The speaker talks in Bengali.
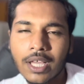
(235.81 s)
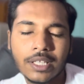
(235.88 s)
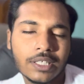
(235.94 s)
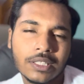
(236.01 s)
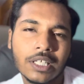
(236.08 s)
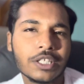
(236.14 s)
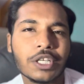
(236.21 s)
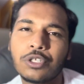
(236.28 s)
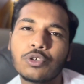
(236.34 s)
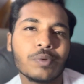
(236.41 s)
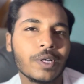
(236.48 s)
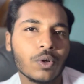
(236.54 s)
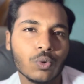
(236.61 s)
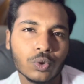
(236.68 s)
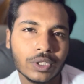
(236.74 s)
জিদ্দা সেই
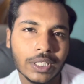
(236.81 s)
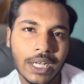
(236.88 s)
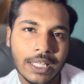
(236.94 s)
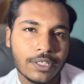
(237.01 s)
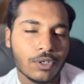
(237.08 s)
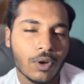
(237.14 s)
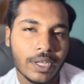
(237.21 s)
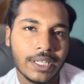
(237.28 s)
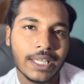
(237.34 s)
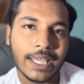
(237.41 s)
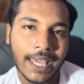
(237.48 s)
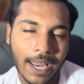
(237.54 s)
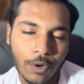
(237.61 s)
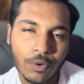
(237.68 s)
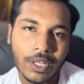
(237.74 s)
ছবিটা করতে রাজি হয়নি
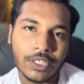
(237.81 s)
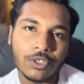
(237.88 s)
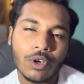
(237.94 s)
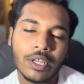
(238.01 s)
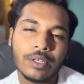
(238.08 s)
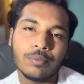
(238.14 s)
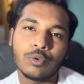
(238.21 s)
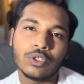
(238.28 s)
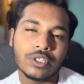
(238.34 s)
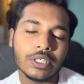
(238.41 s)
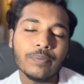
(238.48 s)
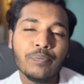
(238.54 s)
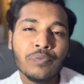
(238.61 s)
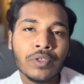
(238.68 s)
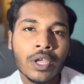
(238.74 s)
কেন রাজি হয়নি বলছি
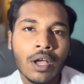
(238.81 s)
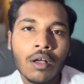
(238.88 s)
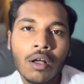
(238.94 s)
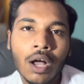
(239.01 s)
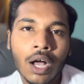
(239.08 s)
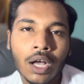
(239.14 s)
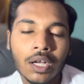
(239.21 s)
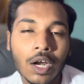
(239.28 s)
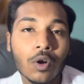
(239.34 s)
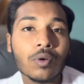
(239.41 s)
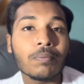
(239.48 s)
কারণ